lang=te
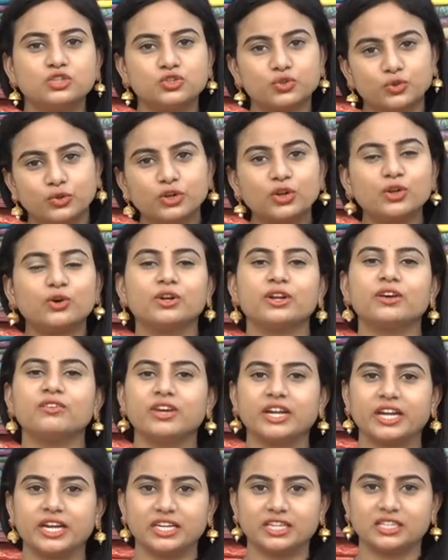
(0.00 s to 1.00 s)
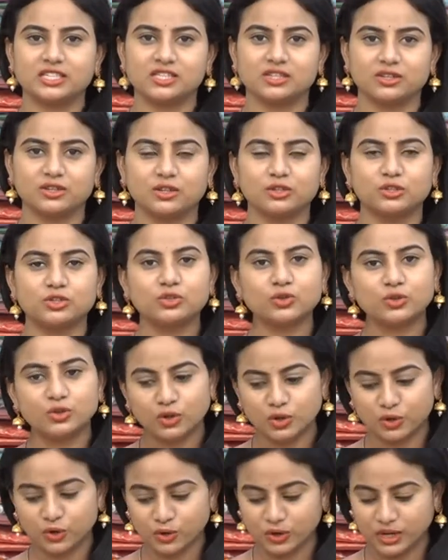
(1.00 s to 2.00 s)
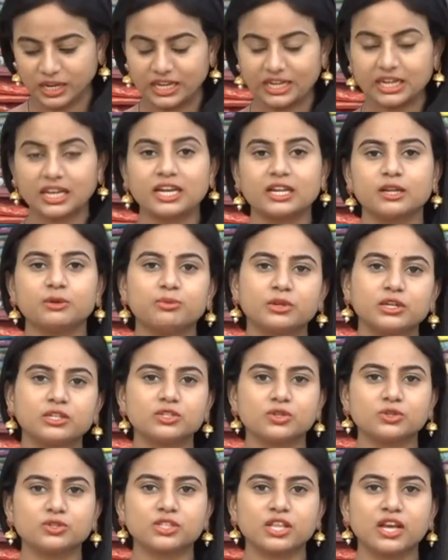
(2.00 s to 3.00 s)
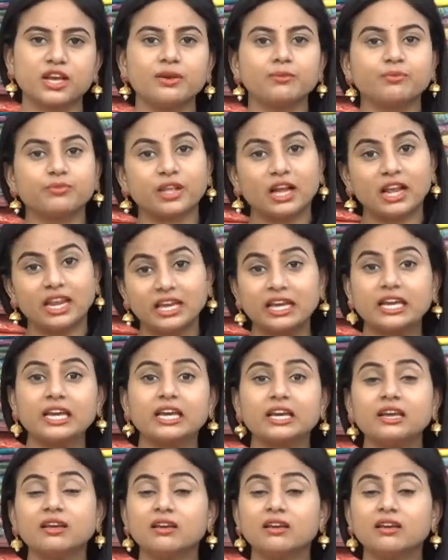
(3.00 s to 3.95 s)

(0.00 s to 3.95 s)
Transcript: జూట్లో ఉన్న వెరైటీస్ జూట్లో కలంకారీ ప్రింట్స్ వస్తాయి అలాగే